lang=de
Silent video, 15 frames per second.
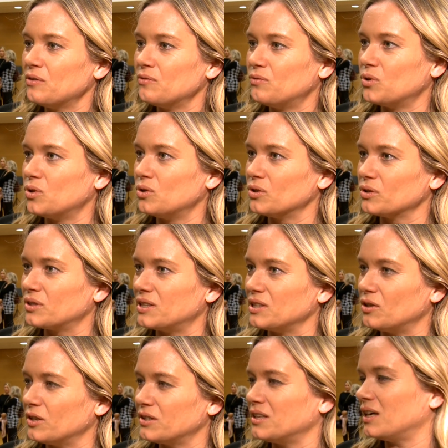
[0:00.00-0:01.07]
wo die
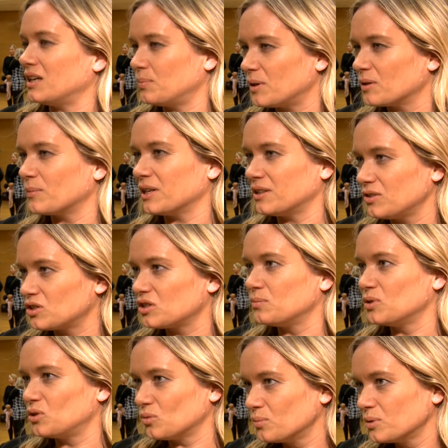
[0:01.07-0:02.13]
Leute echt pragmatisch
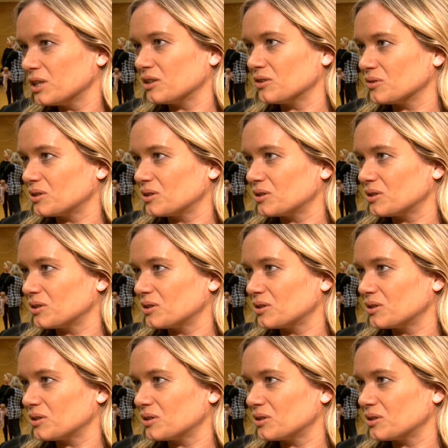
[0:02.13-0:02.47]
damit umgehen.